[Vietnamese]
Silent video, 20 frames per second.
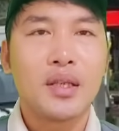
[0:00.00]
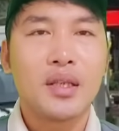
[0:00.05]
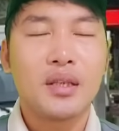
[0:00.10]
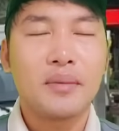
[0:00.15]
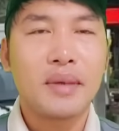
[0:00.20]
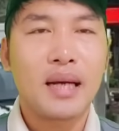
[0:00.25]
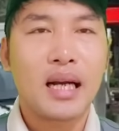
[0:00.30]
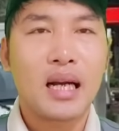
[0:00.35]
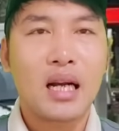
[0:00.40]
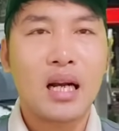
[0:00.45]

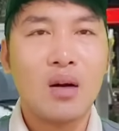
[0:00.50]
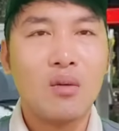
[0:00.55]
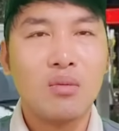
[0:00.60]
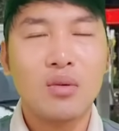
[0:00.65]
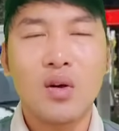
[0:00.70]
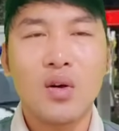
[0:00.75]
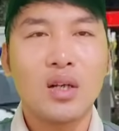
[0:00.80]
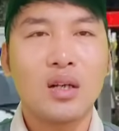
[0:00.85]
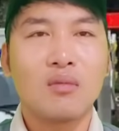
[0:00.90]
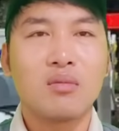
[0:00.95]
nhưng mà
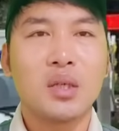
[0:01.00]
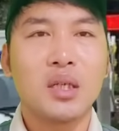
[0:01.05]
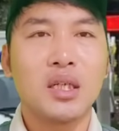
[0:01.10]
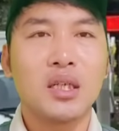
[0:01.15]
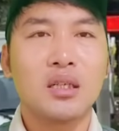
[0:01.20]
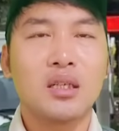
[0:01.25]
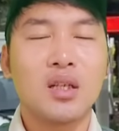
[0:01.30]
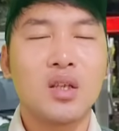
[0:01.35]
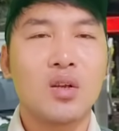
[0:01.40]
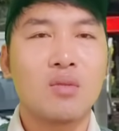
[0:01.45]
không nói không
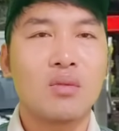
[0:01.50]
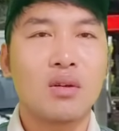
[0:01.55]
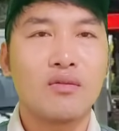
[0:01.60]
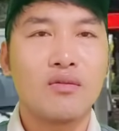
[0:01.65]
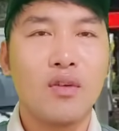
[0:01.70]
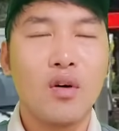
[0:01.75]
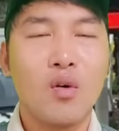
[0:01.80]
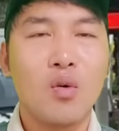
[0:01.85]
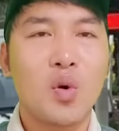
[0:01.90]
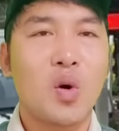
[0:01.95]
được nói chung là
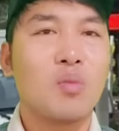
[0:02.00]
vô